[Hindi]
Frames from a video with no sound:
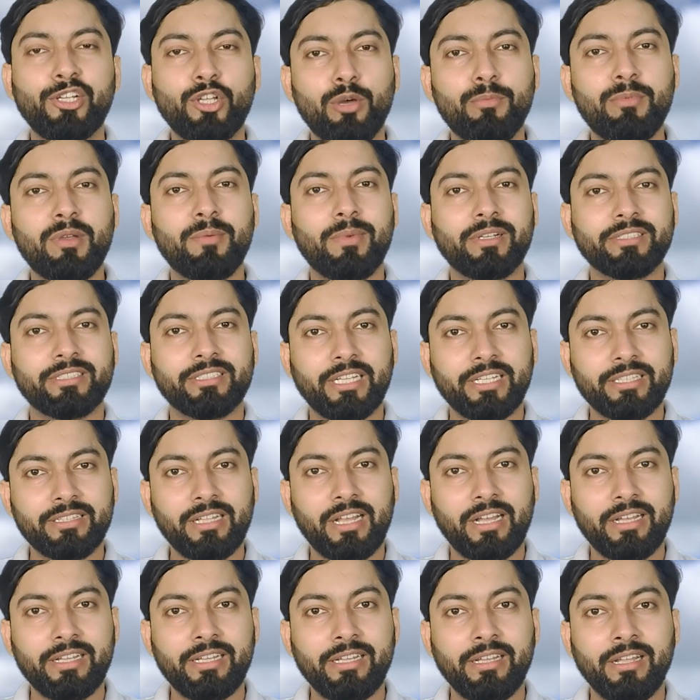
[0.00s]
वीडियो में बस
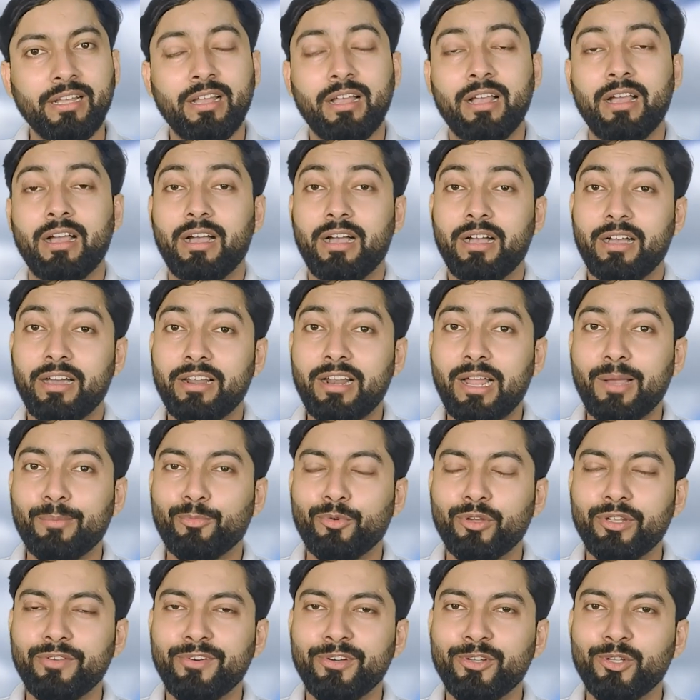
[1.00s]
इतना ही अगर
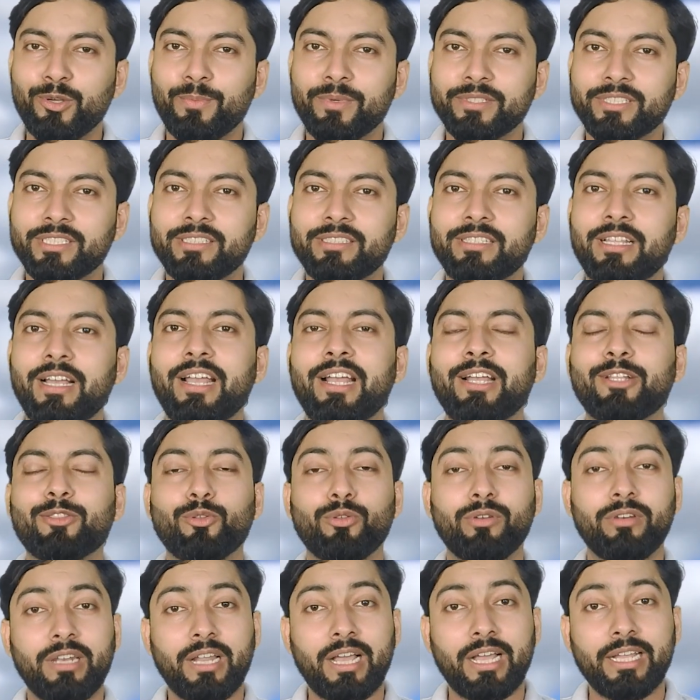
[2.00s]
आपको ये वीडियो पसंद आया
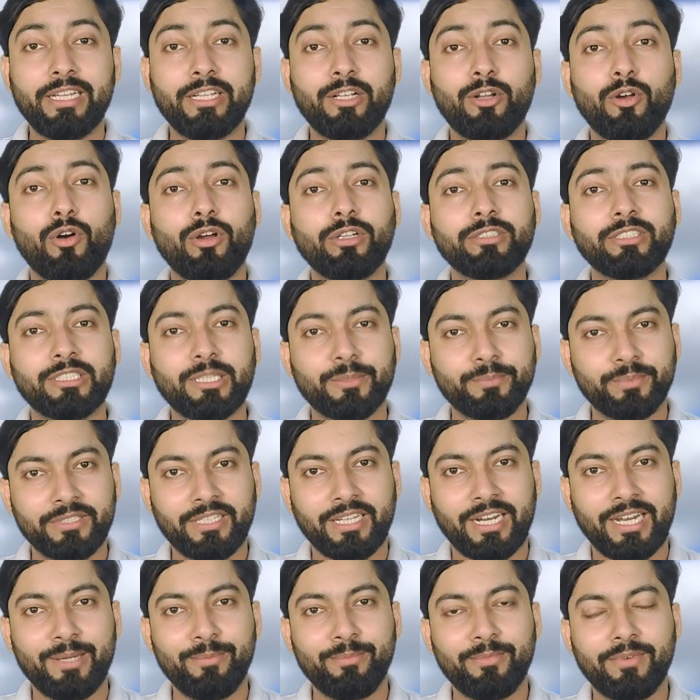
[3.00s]
तो लाइक और
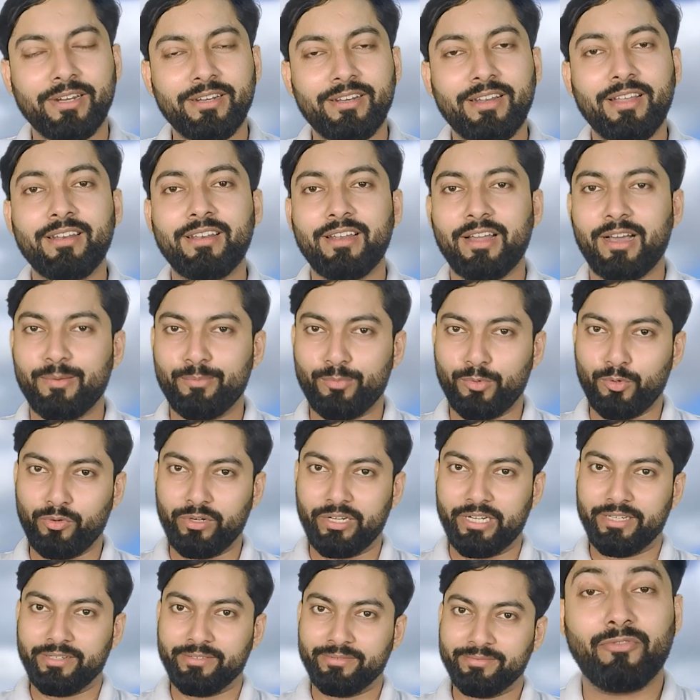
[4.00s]
सब्सक्राइब करना ना
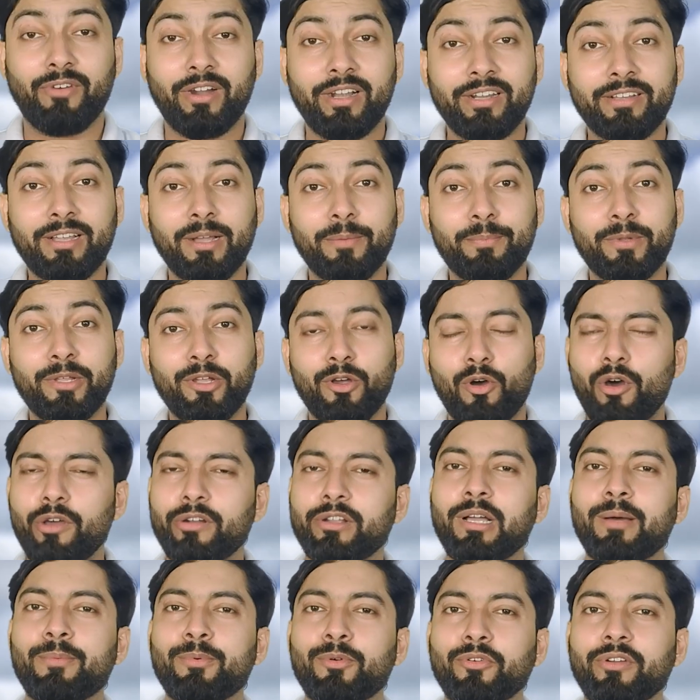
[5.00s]
भूलें वर्ल्ड कप की
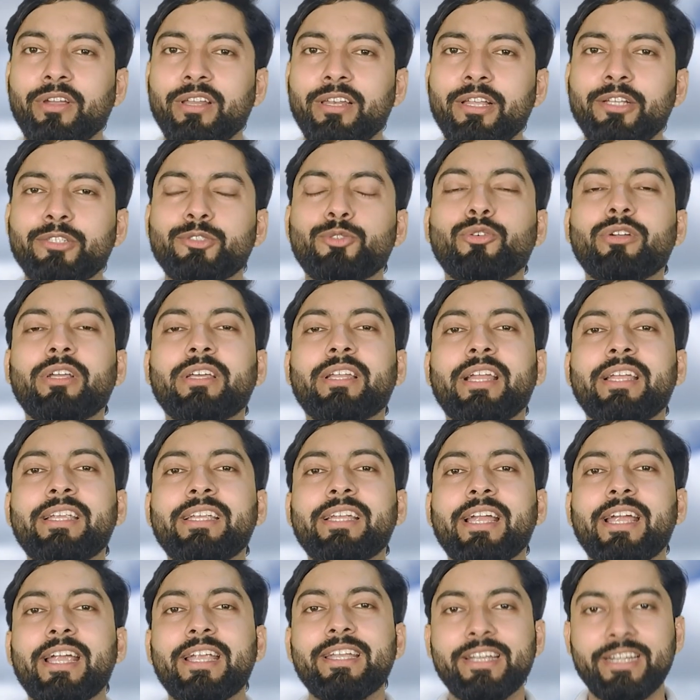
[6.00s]
और खबरों के लिए जुड़े
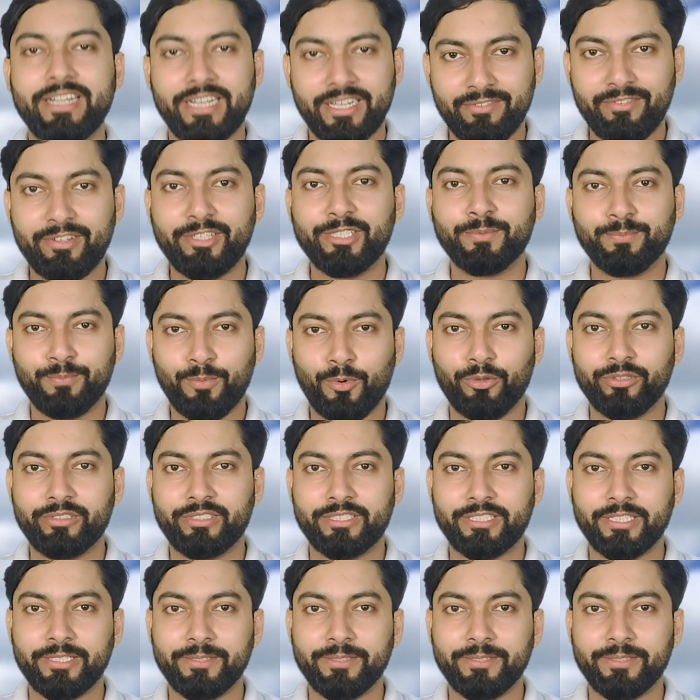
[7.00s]
रहिए एनडीटीवी स्पोर्ट्स